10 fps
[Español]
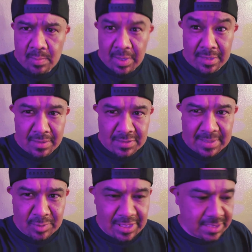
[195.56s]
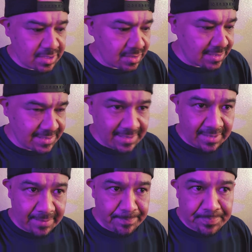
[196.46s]
Bueno, estamos listos.
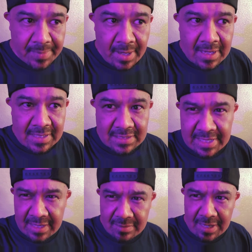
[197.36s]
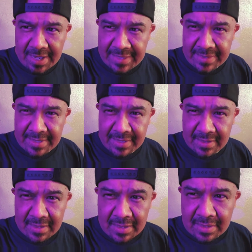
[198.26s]
Este, ya está llegando la gente.